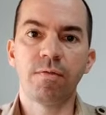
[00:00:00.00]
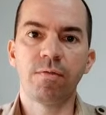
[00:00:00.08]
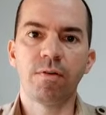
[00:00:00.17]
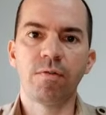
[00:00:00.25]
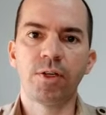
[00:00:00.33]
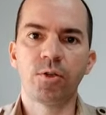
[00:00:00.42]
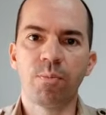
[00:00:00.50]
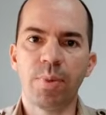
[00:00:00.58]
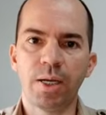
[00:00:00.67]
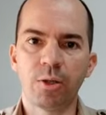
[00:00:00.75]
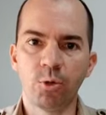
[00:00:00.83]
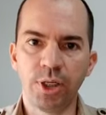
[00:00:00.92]
envolvendo
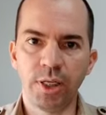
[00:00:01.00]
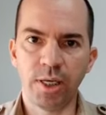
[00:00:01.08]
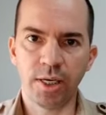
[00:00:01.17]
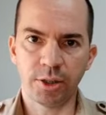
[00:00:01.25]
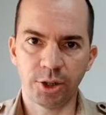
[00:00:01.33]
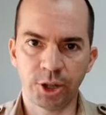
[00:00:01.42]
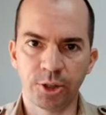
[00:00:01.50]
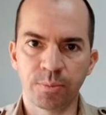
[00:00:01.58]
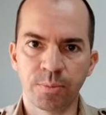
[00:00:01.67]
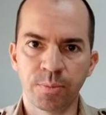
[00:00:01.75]
parturiente.